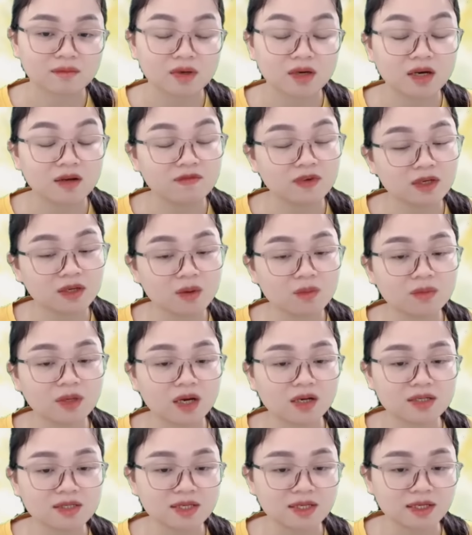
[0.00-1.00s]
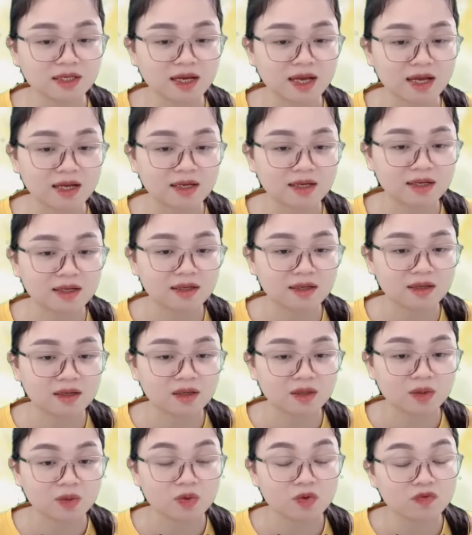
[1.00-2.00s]
Lâm vẫn không nói gì cả
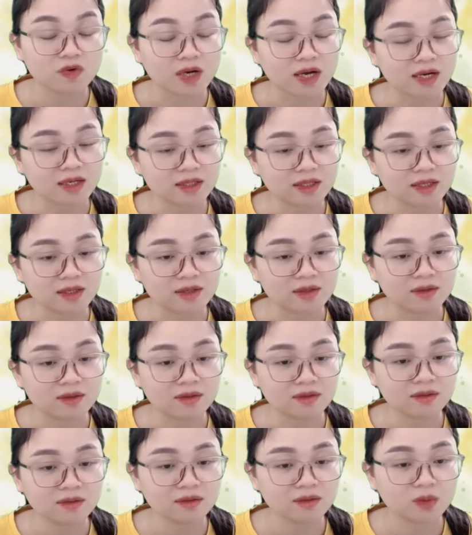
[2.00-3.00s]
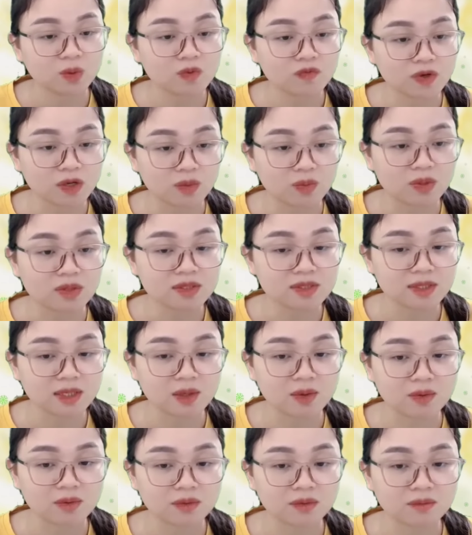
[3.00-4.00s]
Cô vừa ăn thịt nướng Cô vừa uống
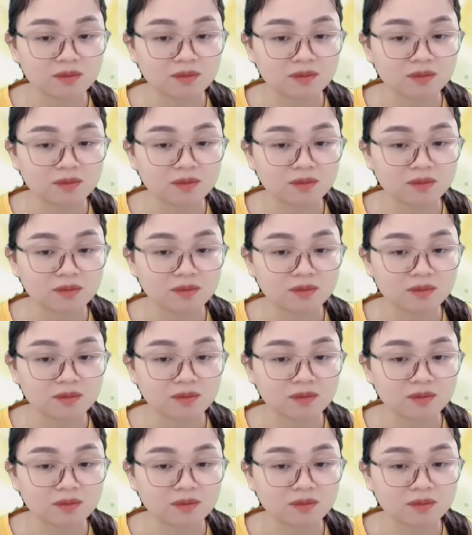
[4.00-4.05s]
rượu